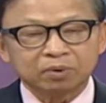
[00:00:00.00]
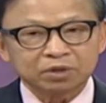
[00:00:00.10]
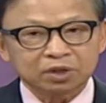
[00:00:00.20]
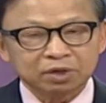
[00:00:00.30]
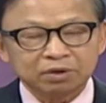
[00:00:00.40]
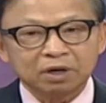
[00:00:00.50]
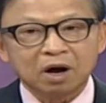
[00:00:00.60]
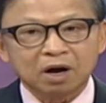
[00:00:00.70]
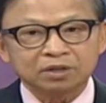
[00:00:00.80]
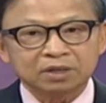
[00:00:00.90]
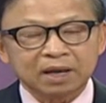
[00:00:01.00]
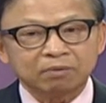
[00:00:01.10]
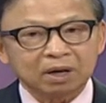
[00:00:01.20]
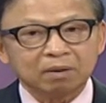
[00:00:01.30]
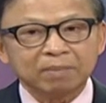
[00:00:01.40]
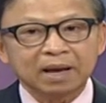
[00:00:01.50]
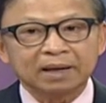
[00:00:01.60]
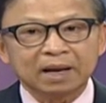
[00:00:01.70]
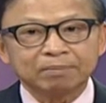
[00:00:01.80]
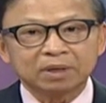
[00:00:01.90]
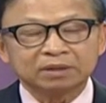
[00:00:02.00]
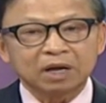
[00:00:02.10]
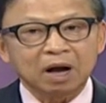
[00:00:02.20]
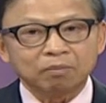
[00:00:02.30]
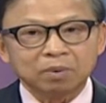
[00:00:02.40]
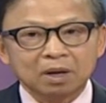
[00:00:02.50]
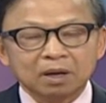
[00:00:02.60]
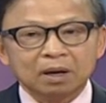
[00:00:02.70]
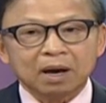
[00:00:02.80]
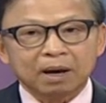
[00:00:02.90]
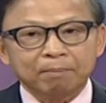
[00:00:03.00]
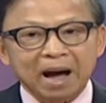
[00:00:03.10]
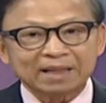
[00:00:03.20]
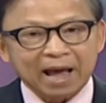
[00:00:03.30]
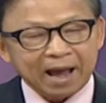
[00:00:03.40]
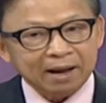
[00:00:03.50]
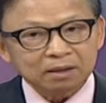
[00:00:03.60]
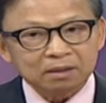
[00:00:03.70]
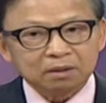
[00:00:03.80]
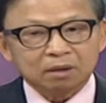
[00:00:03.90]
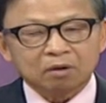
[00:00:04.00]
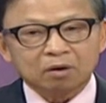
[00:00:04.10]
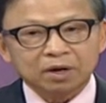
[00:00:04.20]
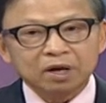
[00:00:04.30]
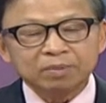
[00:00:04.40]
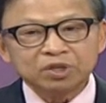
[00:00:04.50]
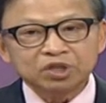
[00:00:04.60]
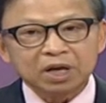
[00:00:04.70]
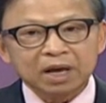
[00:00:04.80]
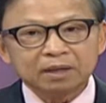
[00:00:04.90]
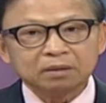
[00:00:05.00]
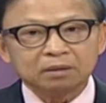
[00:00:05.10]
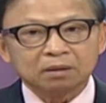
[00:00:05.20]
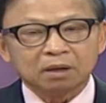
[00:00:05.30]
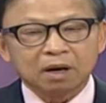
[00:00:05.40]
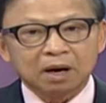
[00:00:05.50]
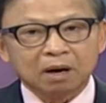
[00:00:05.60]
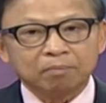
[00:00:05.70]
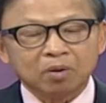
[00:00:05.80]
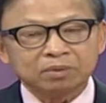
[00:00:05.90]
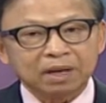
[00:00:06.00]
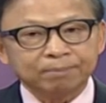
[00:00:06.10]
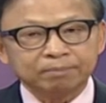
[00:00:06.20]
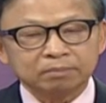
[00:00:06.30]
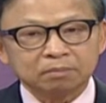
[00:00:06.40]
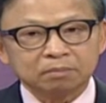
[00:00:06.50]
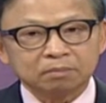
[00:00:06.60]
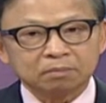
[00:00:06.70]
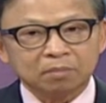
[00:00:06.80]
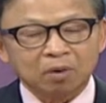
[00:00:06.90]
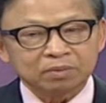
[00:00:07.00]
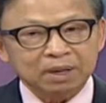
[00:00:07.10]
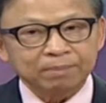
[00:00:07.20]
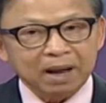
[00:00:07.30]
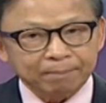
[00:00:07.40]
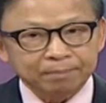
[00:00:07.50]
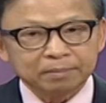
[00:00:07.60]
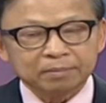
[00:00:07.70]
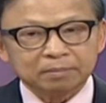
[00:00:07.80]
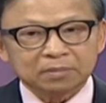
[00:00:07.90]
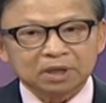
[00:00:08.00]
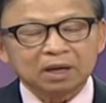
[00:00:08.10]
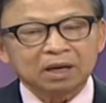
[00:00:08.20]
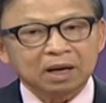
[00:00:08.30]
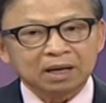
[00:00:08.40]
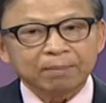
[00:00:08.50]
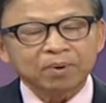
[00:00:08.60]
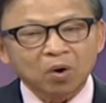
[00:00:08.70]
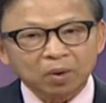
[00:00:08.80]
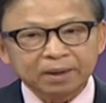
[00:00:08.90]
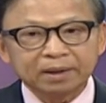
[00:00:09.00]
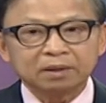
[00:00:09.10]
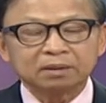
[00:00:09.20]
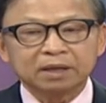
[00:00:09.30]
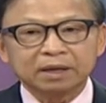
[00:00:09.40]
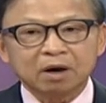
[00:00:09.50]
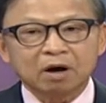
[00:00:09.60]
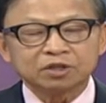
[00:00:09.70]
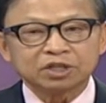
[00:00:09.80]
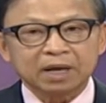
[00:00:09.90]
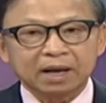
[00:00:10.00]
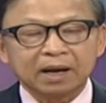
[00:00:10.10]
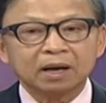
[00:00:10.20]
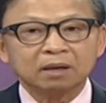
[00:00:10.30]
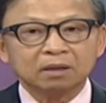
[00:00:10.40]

prosecutor họ sẽ recommend là mình sẽ học à, ờ, 3 tháng. Còn nếu mình trên à, 1.1.5 tức là gần gấp đôi đó thì họ sẽ